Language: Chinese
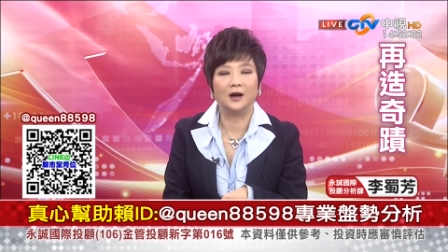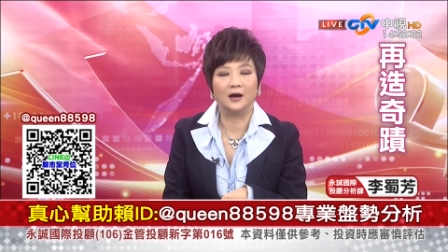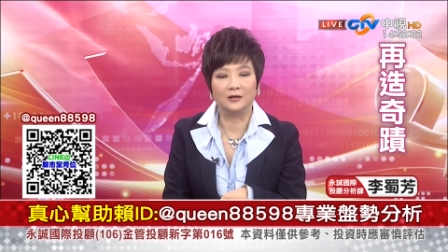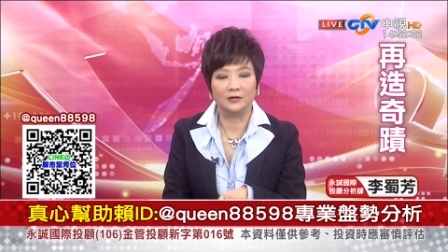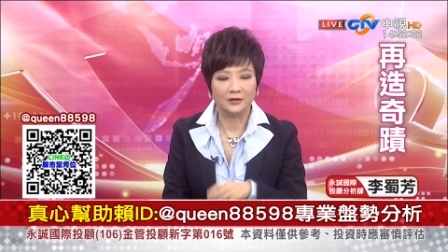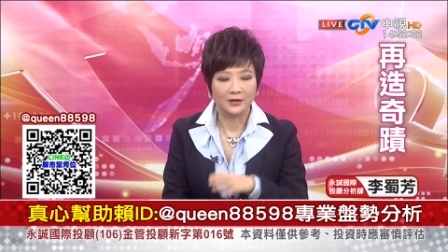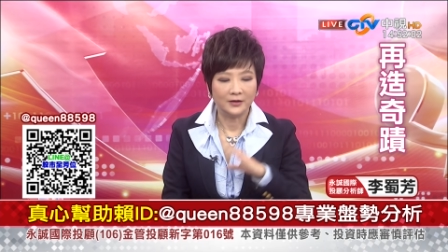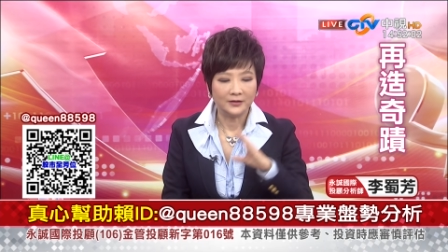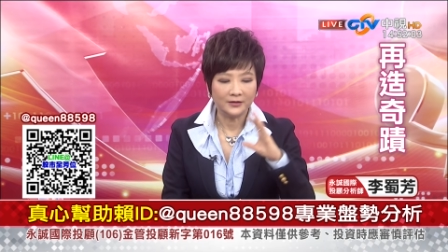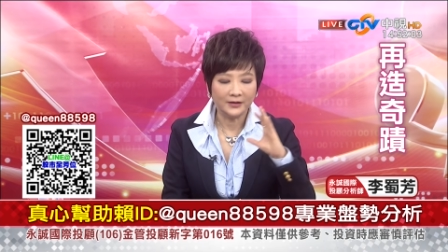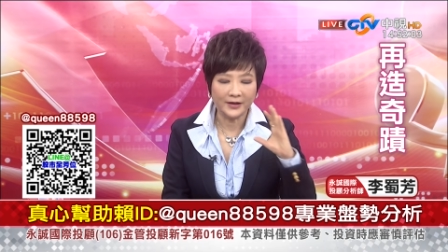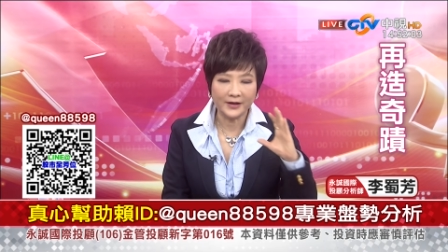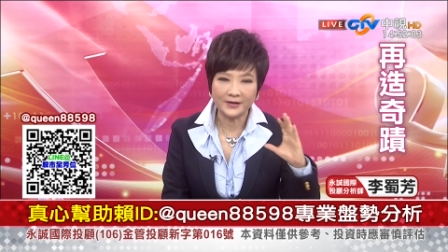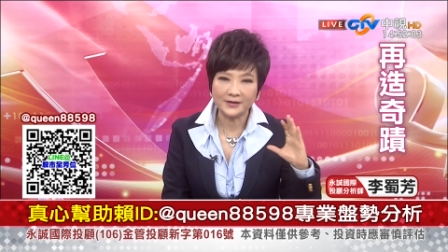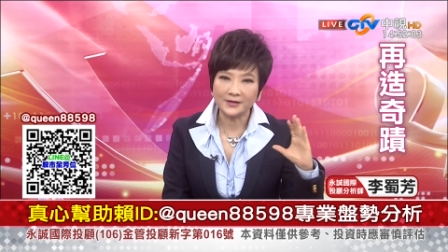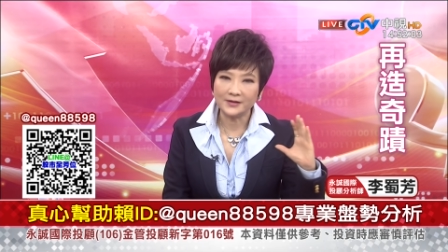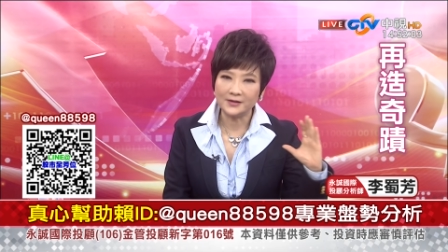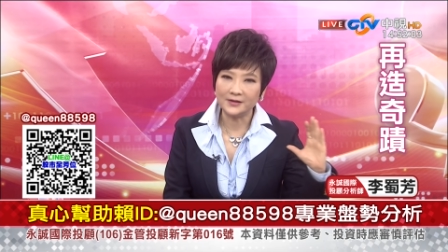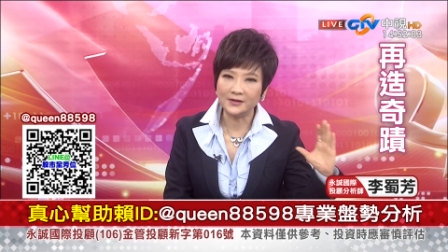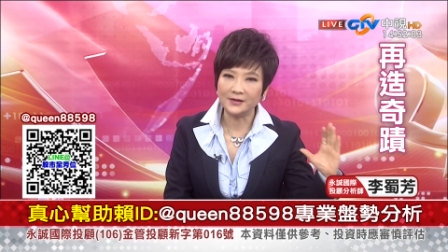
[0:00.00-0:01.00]
好，第二
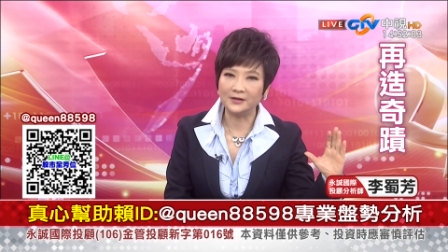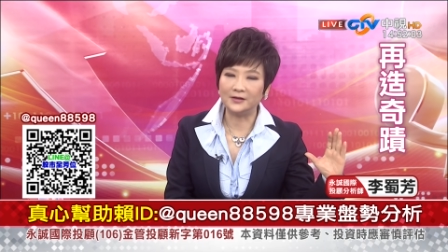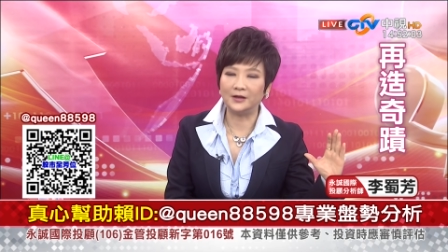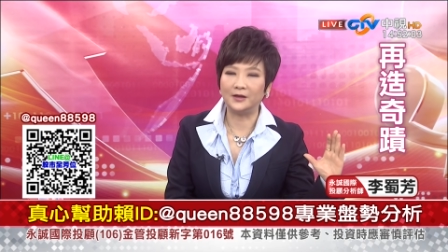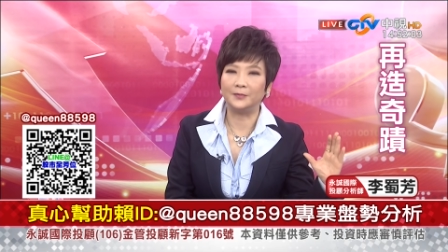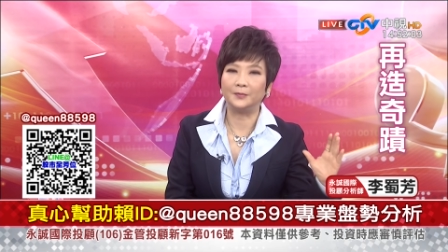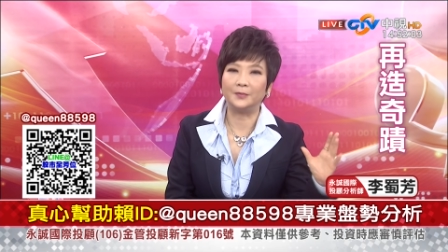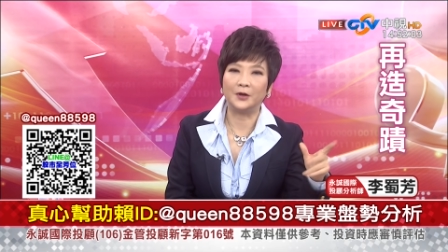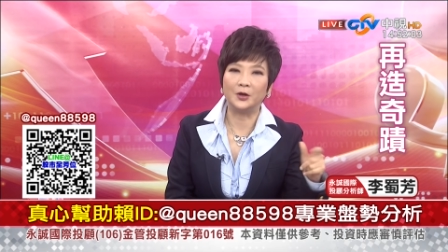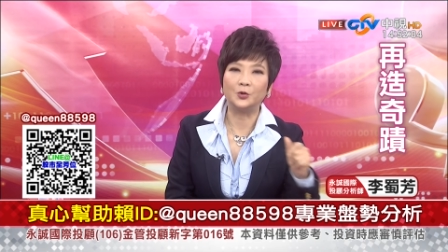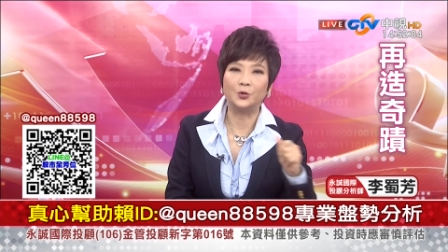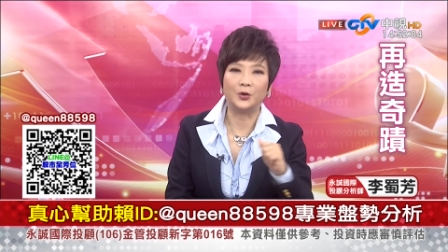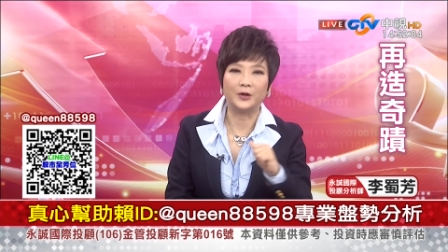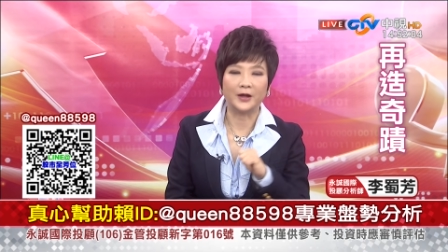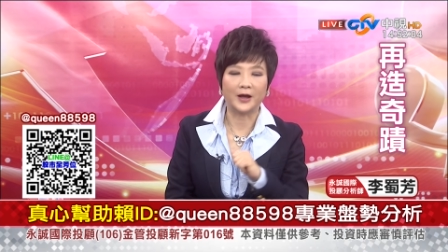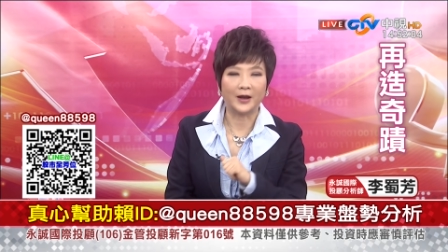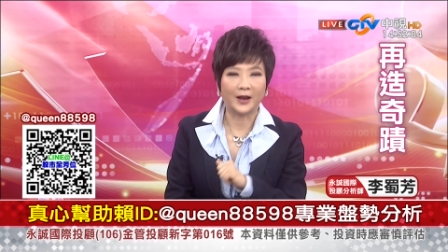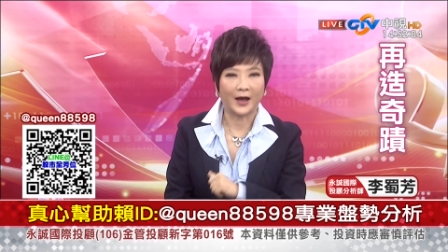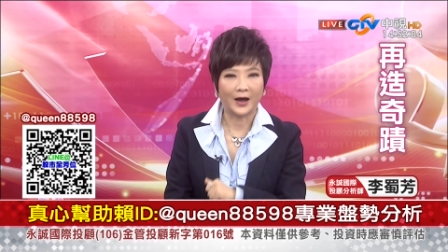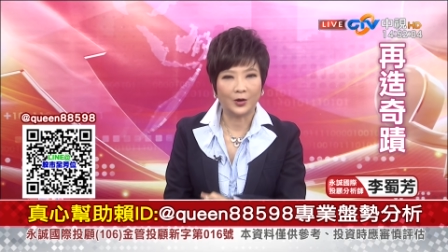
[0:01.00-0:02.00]
季季底苹果
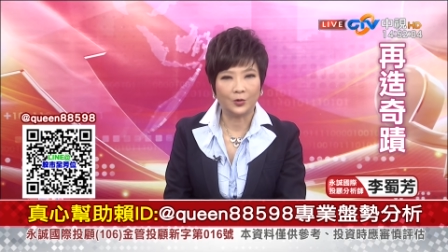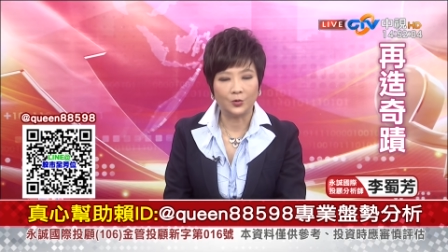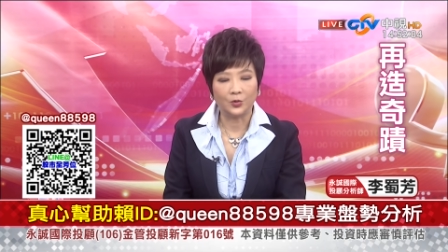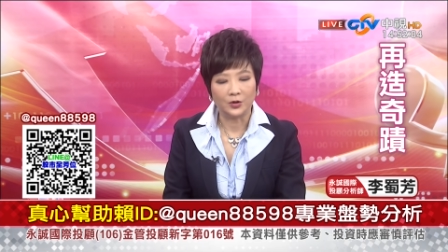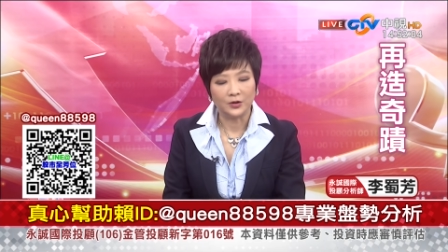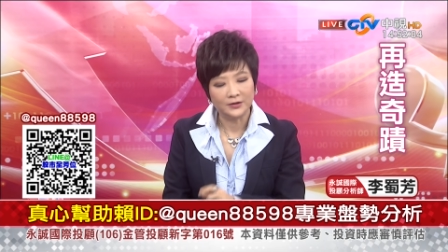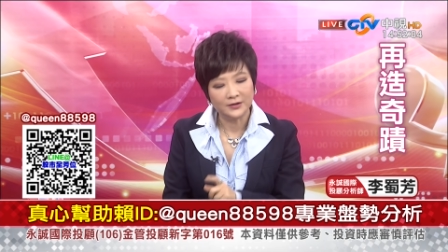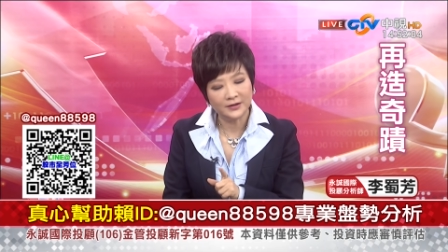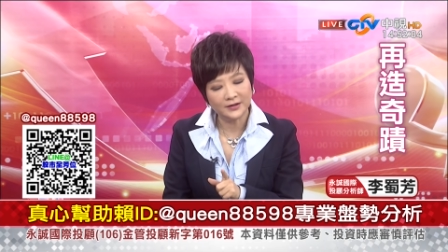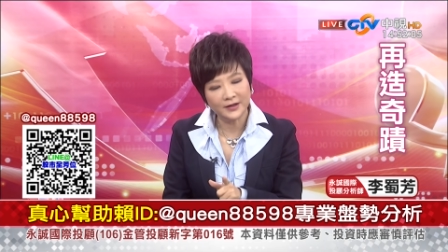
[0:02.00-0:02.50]
要拉货，